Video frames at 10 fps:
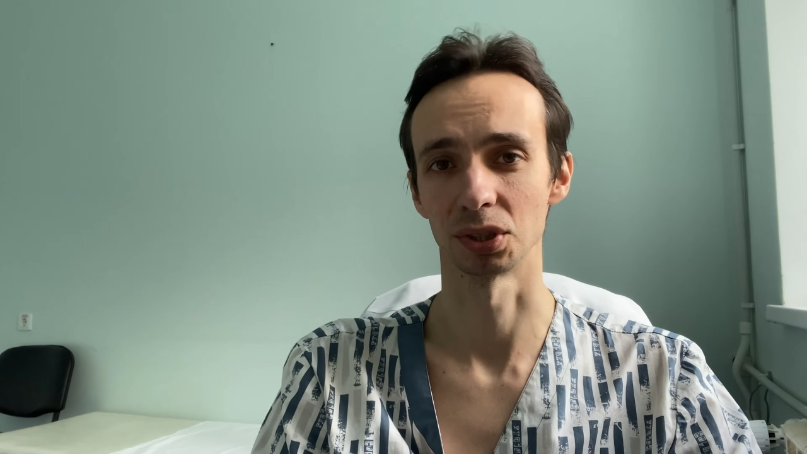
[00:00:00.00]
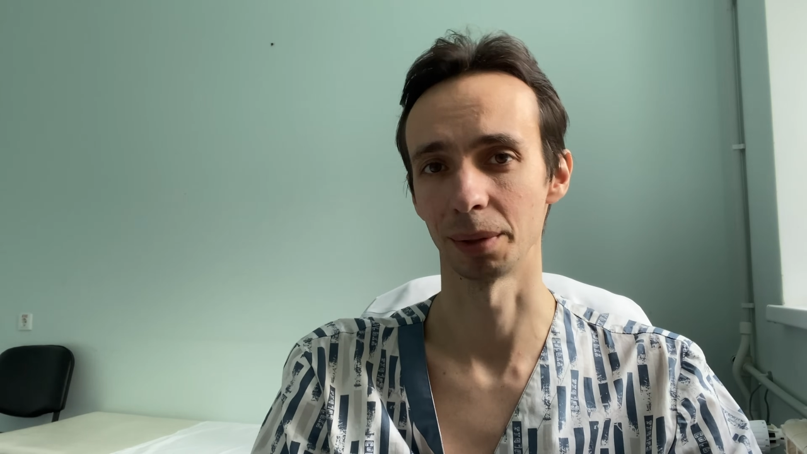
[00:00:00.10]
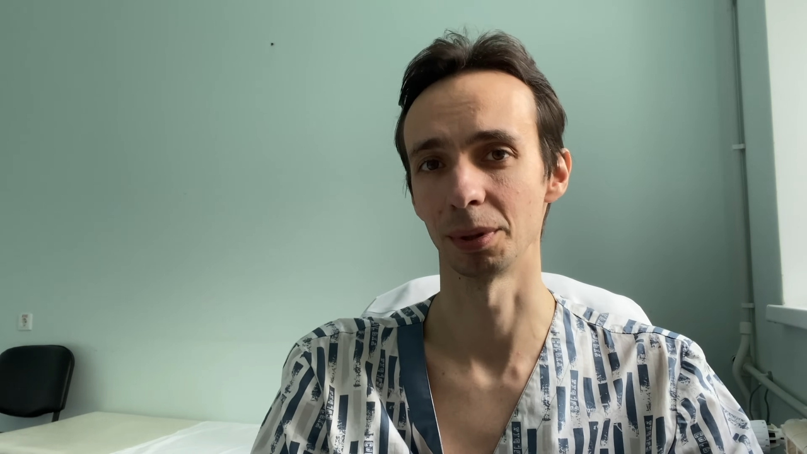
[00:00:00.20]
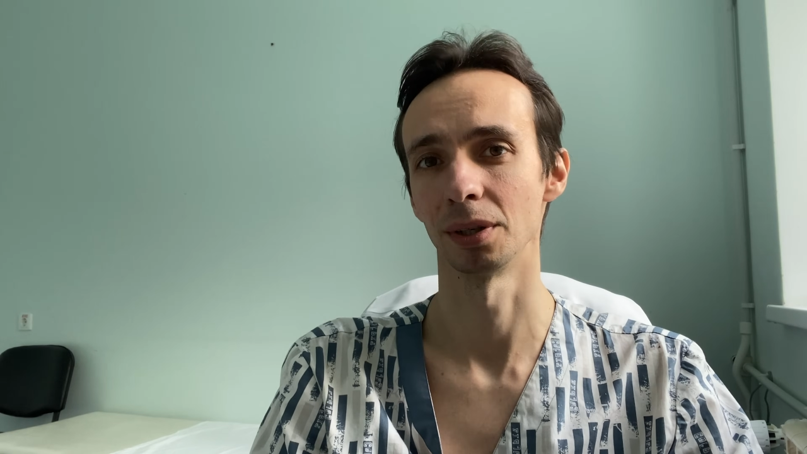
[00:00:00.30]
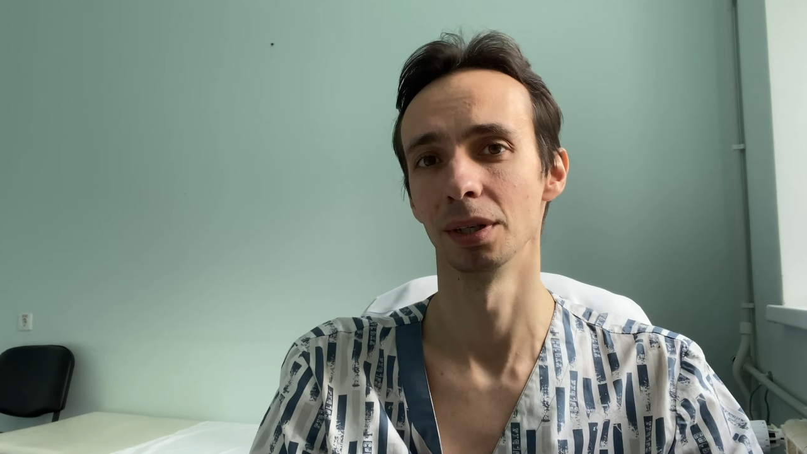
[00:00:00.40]

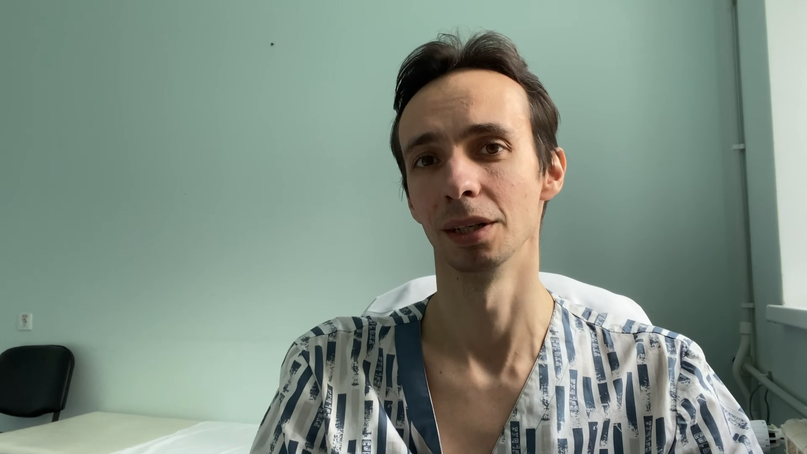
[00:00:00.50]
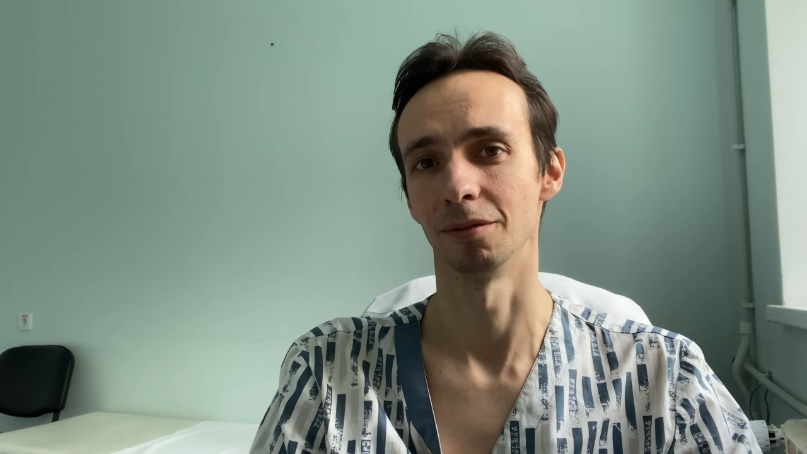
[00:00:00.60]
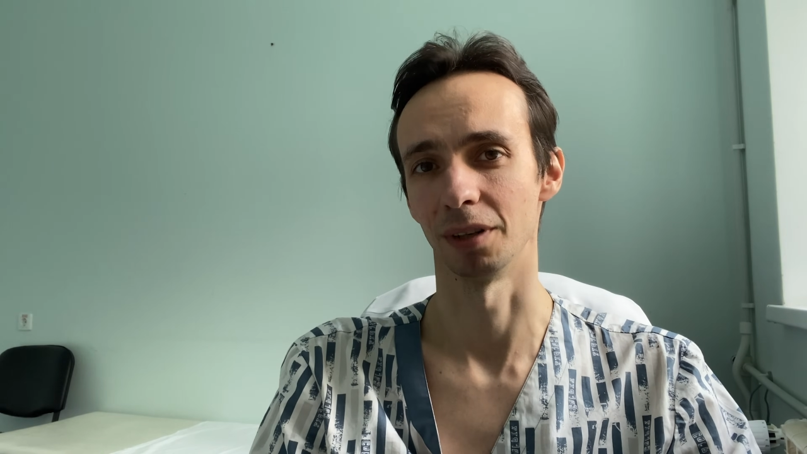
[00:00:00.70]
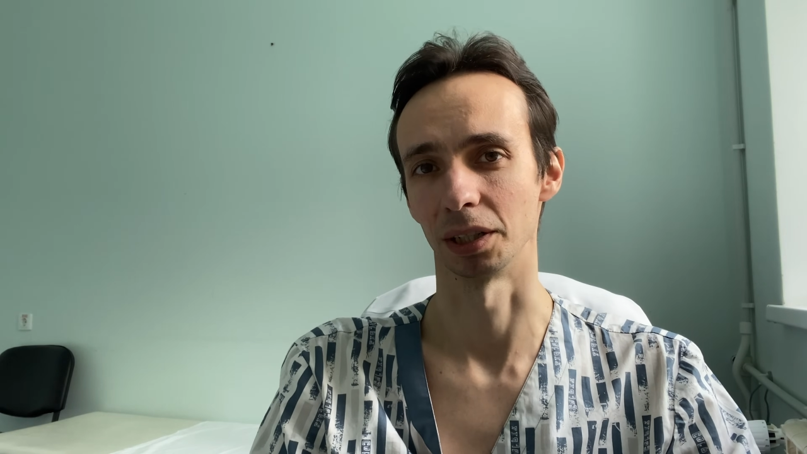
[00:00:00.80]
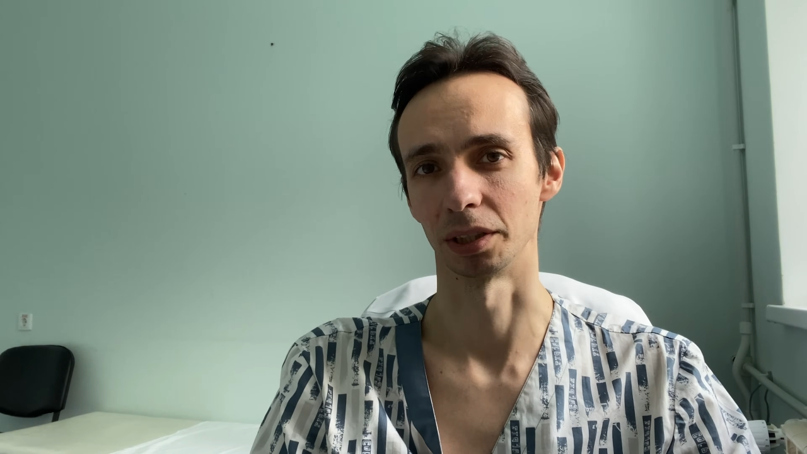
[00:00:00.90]
самых
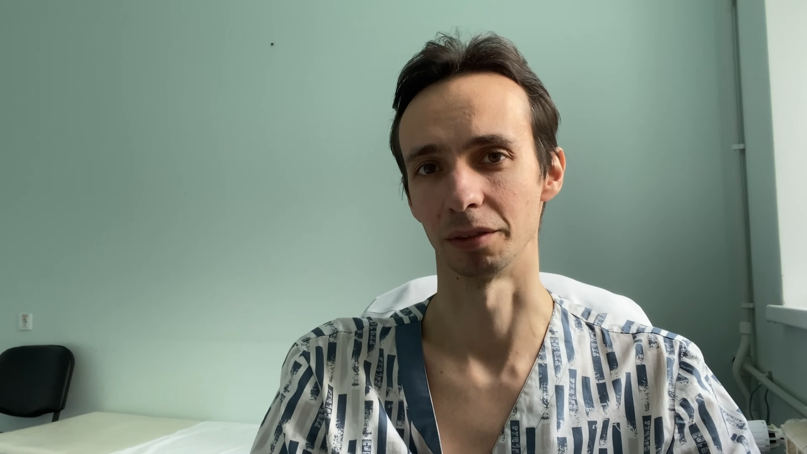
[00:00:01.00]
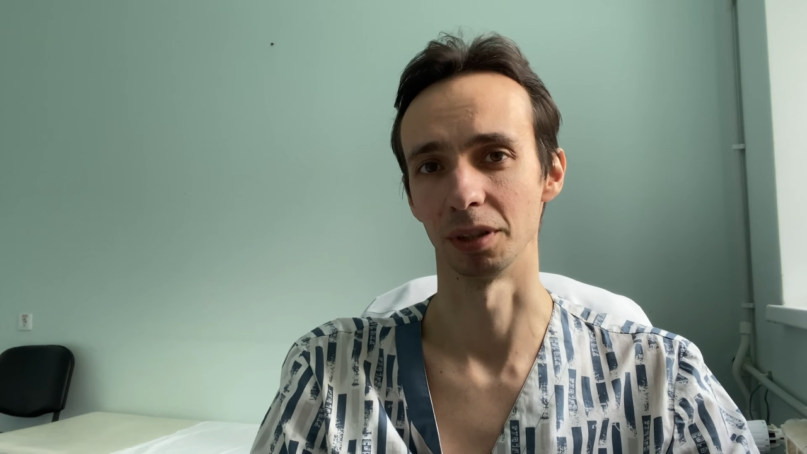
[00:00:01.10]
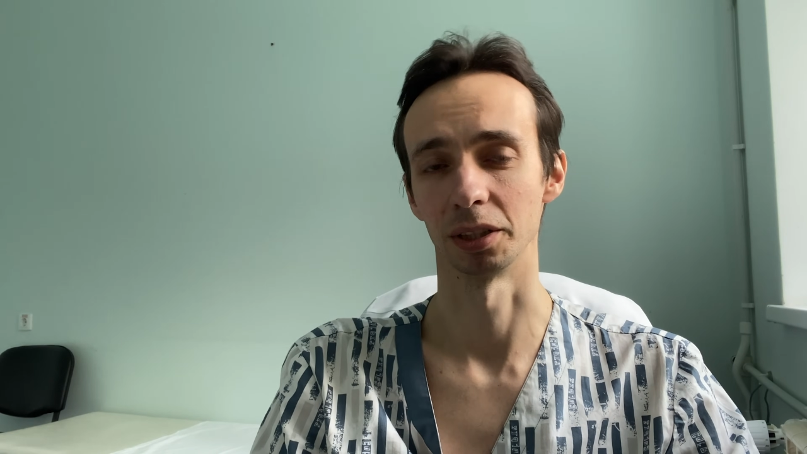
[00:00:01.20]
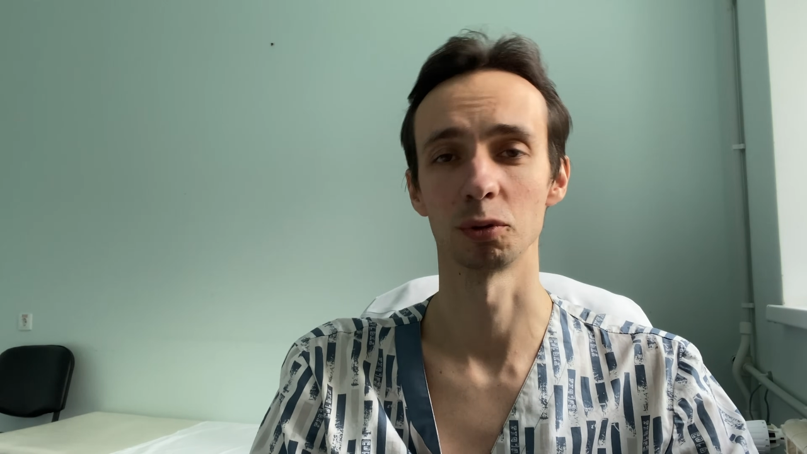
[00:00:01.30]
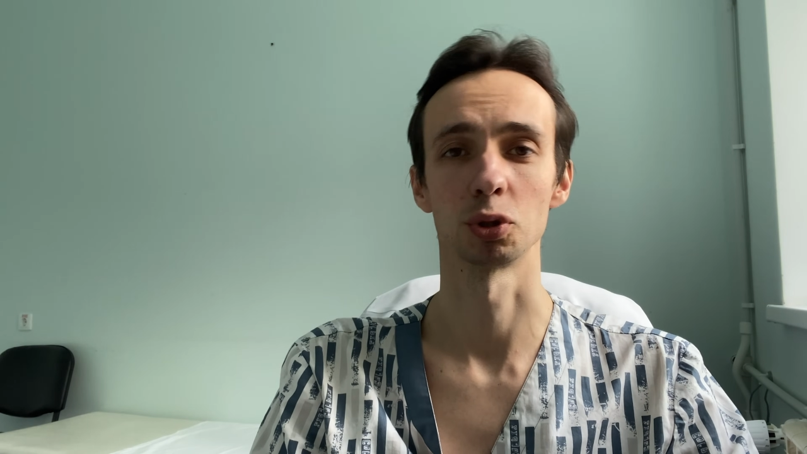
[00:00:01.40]
факторов для того,